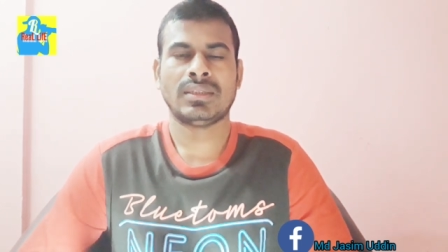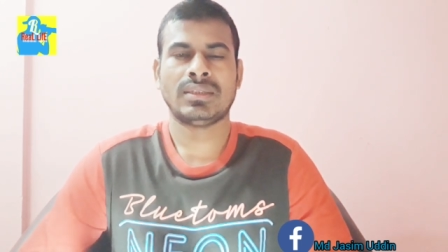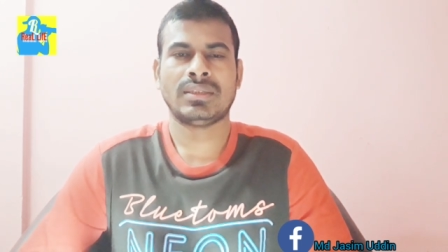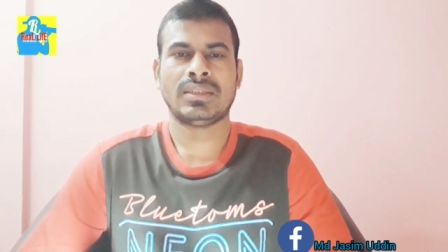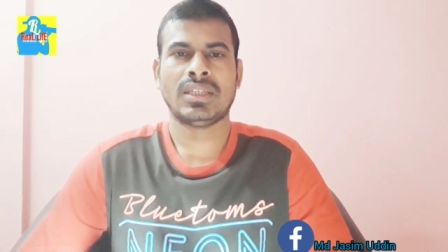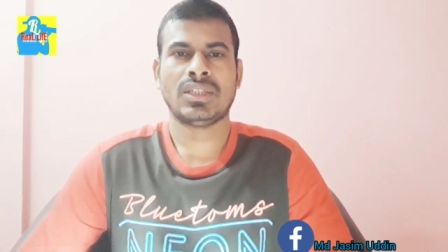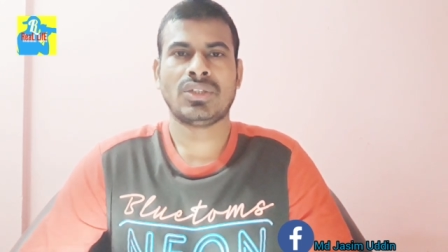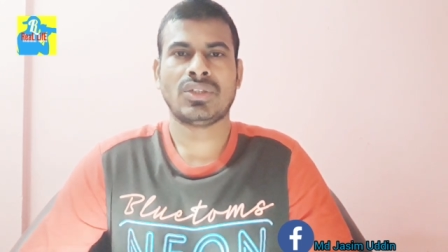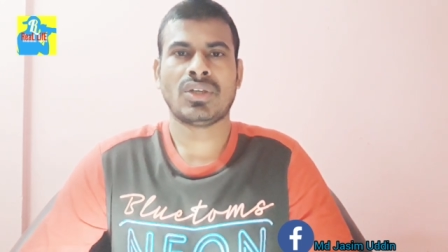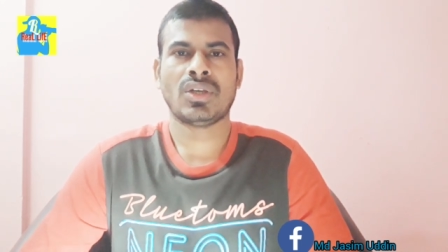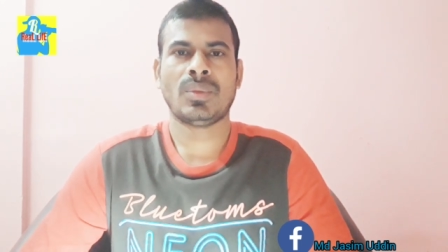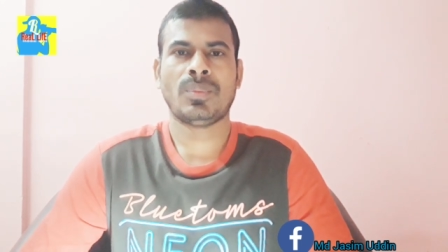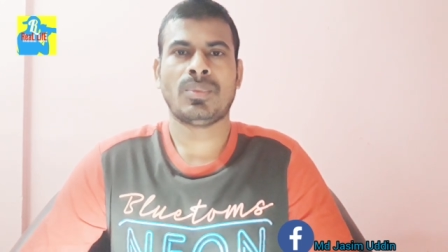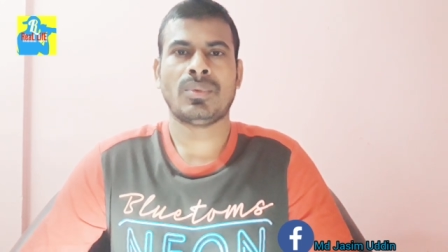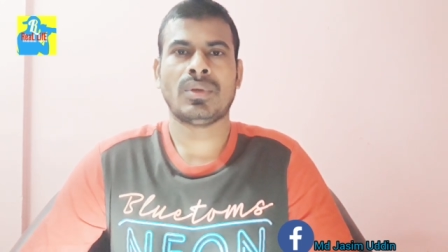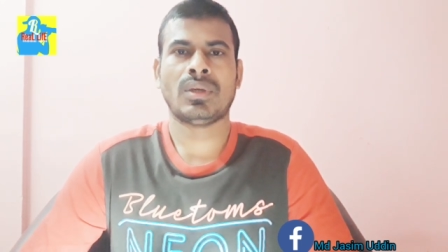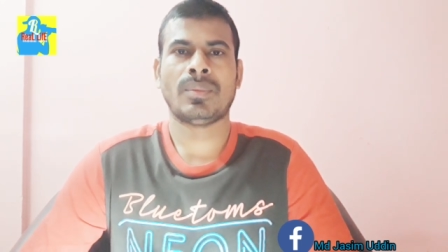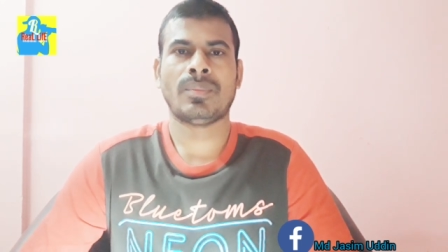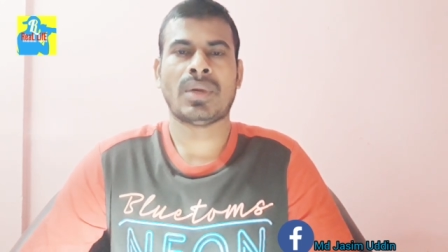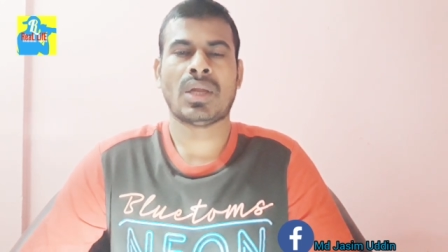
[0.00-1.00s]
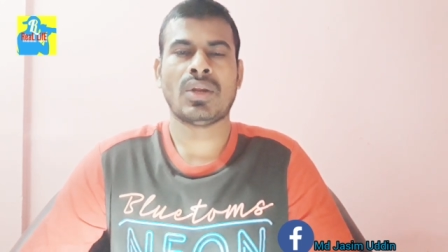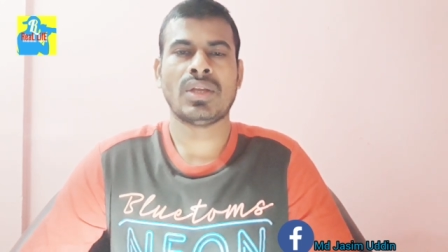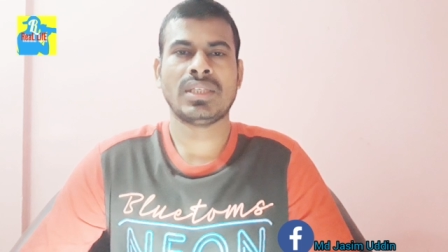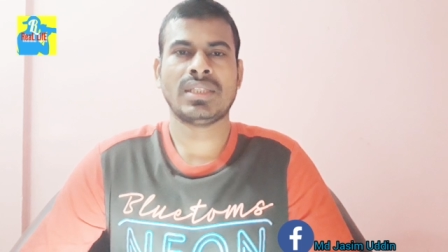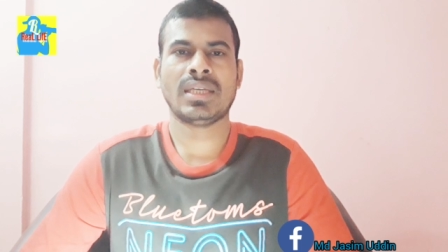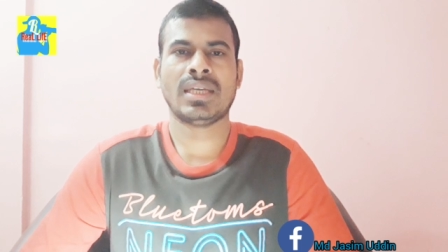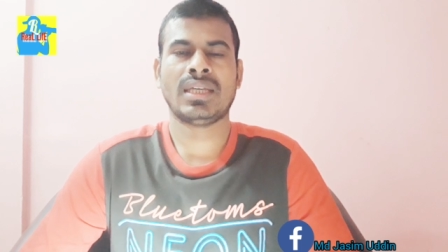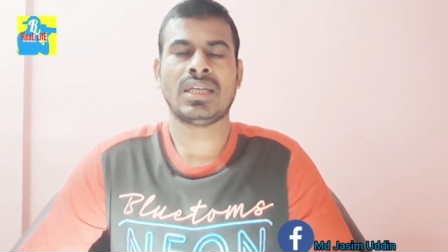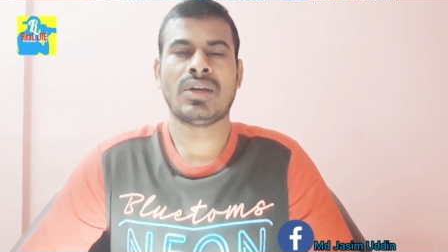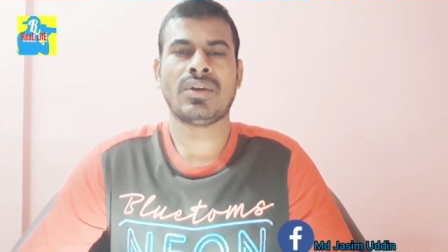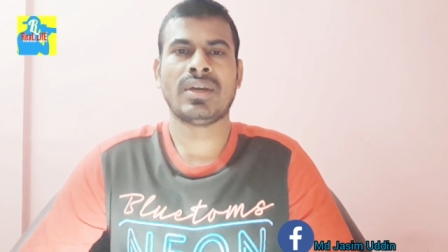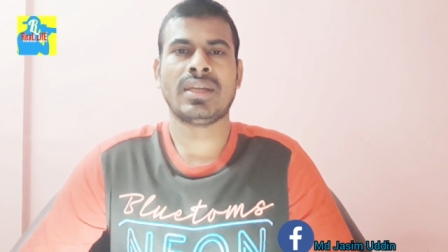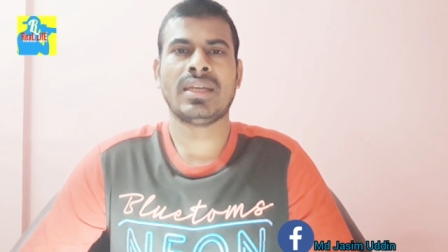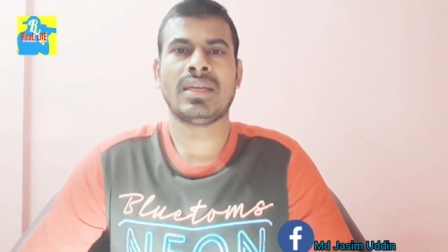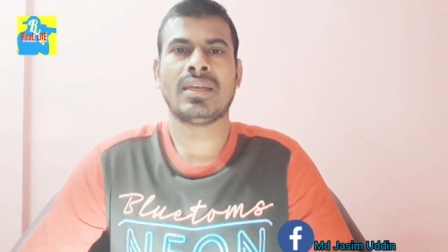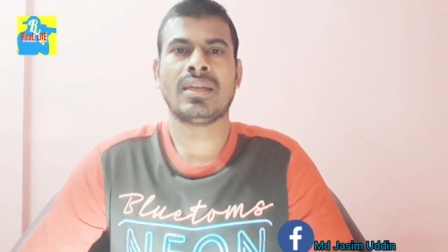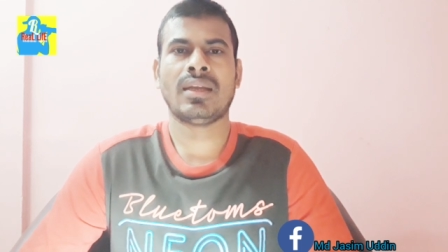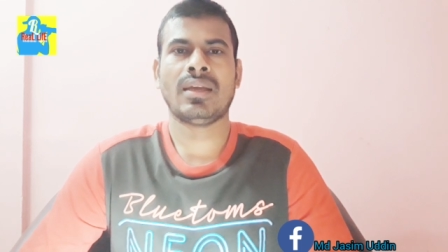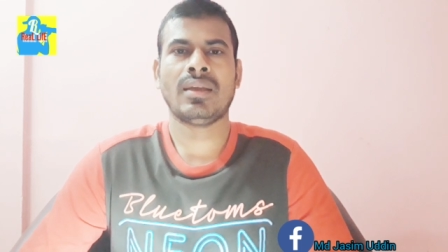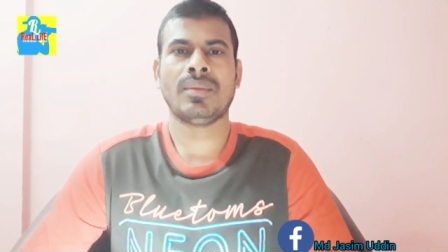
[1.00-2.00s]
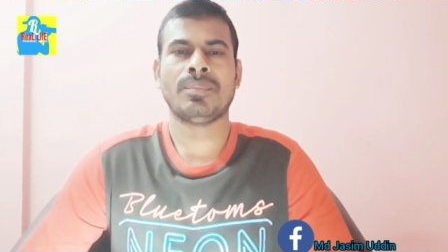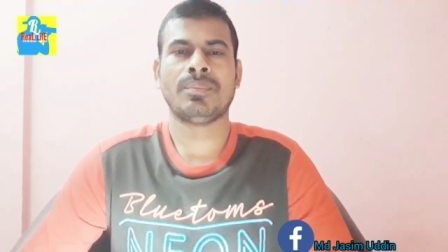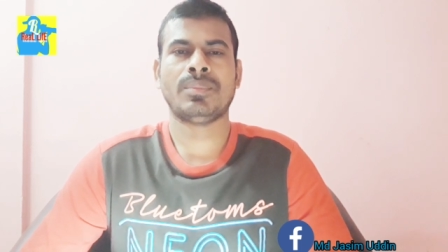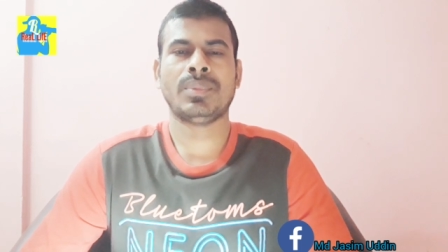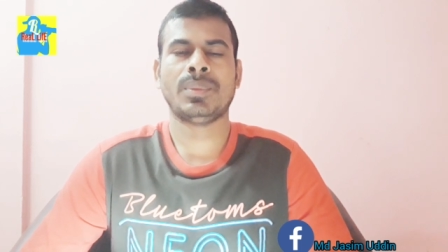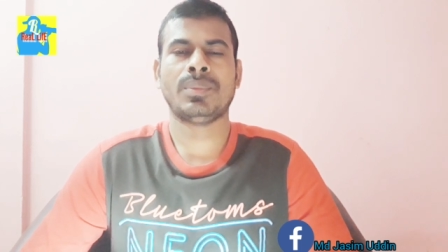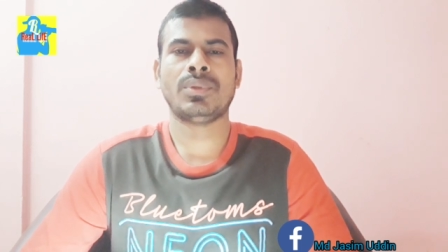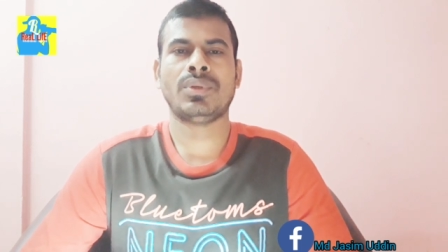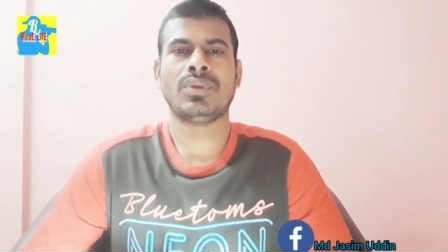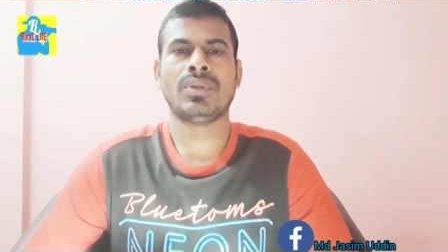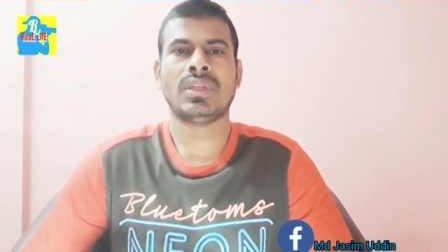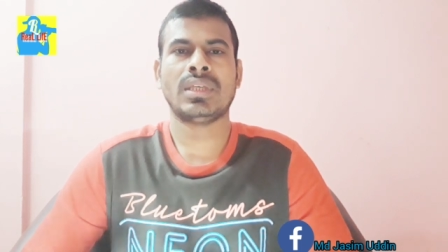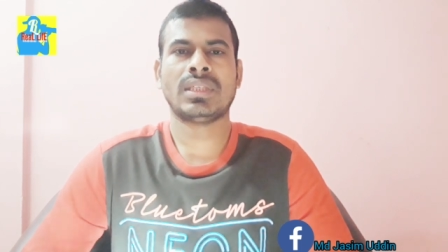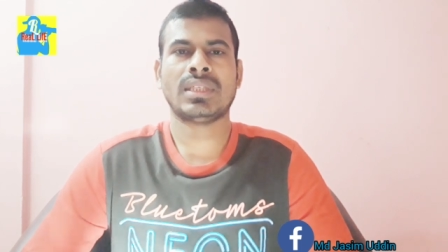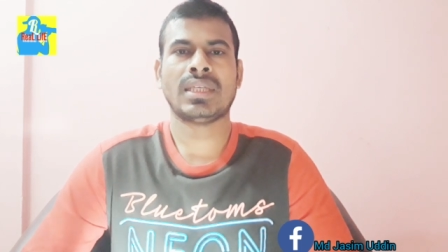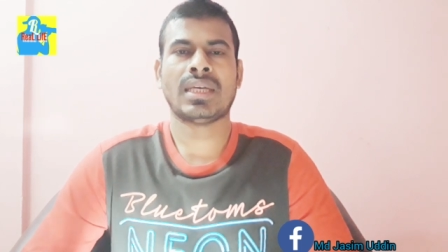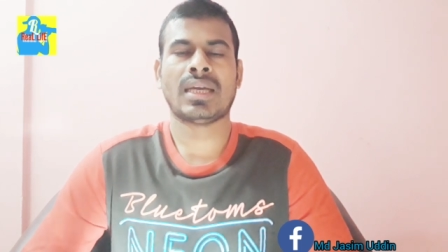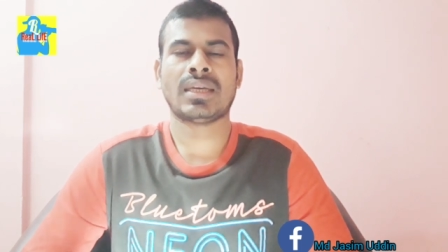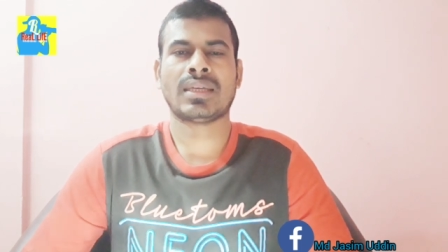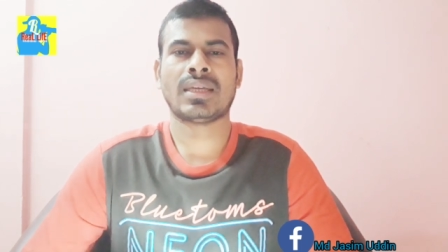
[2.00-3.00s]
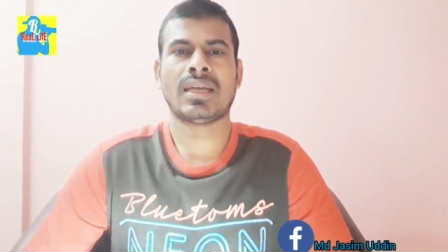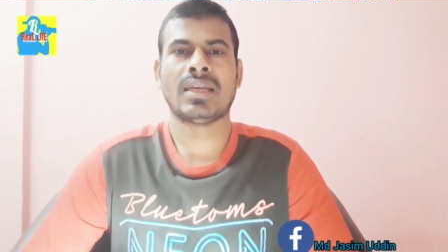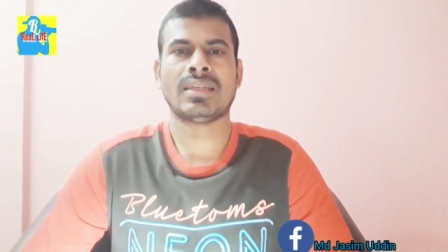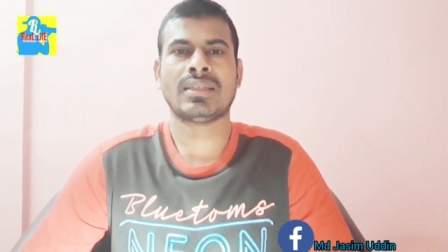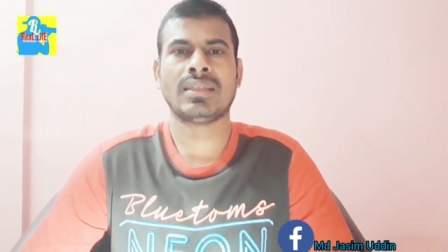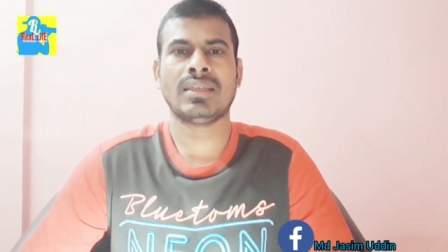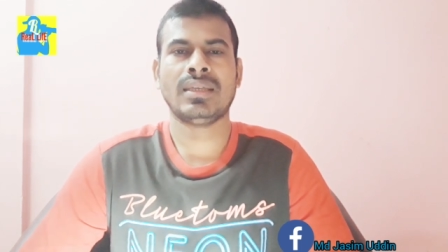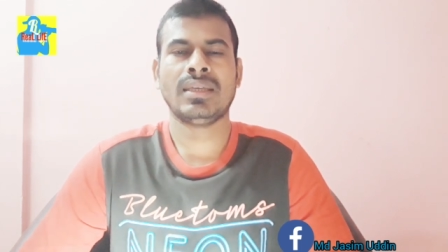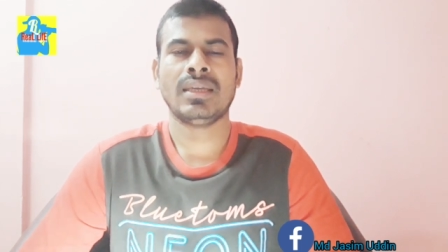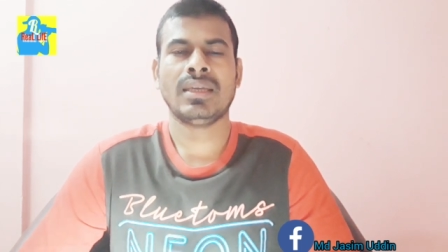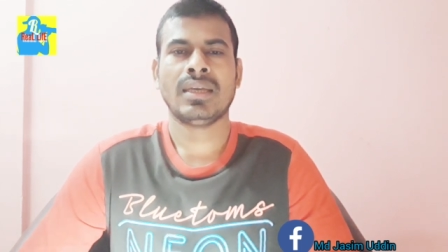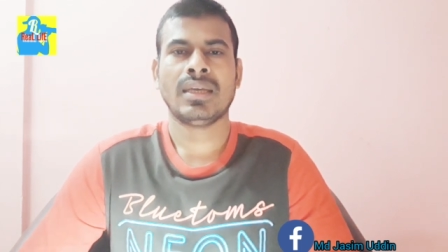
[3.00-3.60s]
যে সকল মালয়েশিয়ার নাগরিকরা বিভিন্ন দেশে আটকা আছে